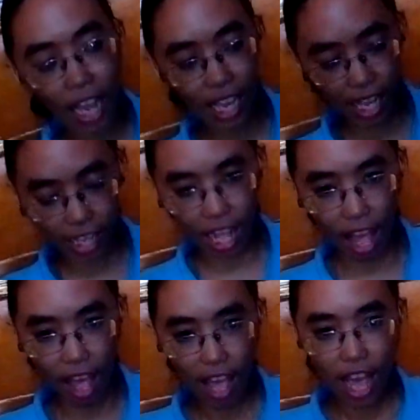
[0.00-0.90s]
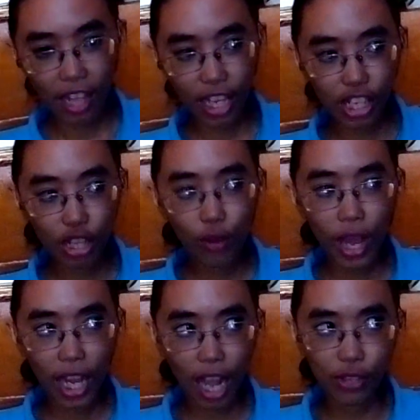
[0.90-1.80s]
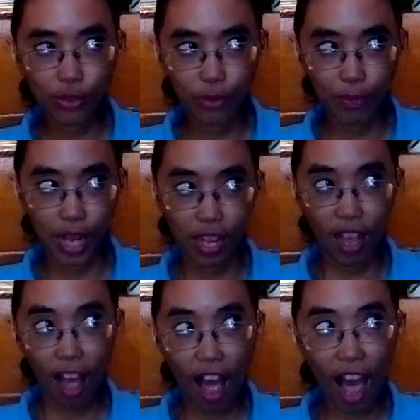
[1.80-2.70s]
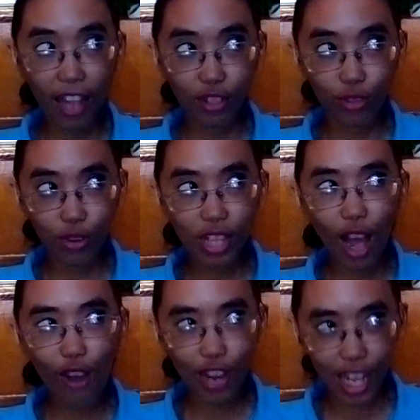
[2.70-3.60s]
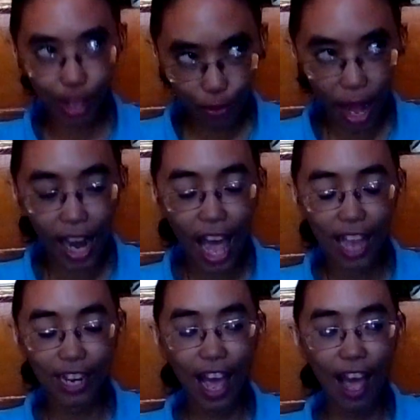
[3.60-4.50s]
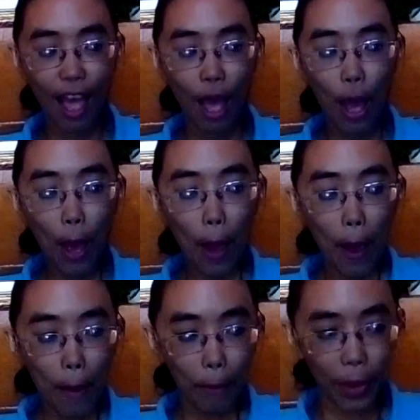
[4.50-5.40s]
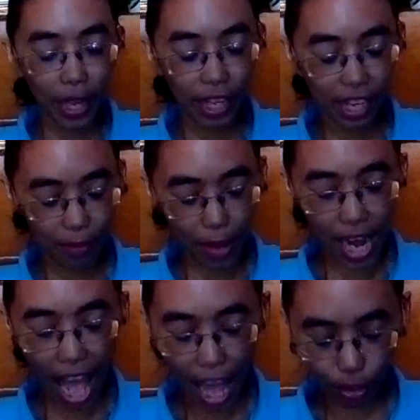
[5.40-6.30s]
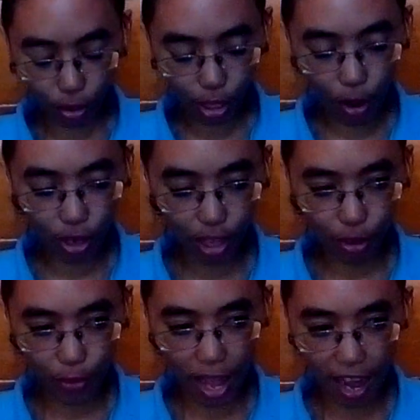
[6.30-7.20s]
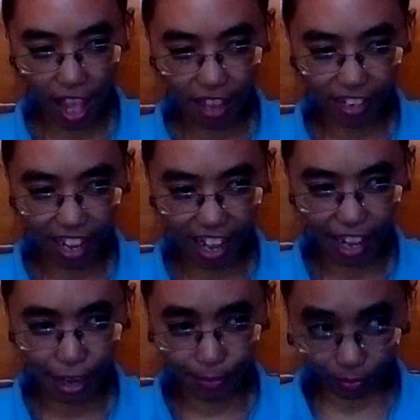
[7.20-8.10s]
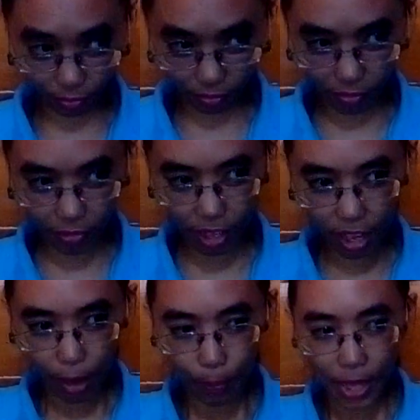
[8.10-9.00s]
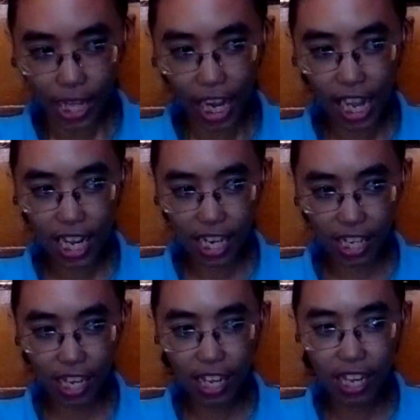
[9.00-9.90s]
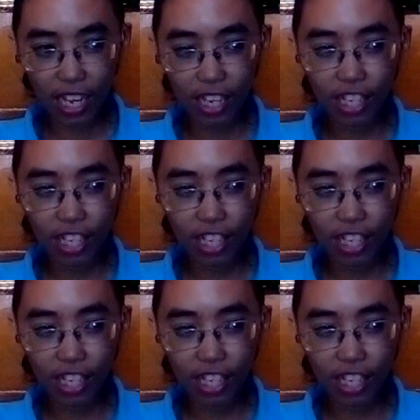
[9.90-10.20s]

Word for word: aking ina na siya daw ay cancer free. At doon ako naniwala na may himala at doon ako naniwala na pinagaling ni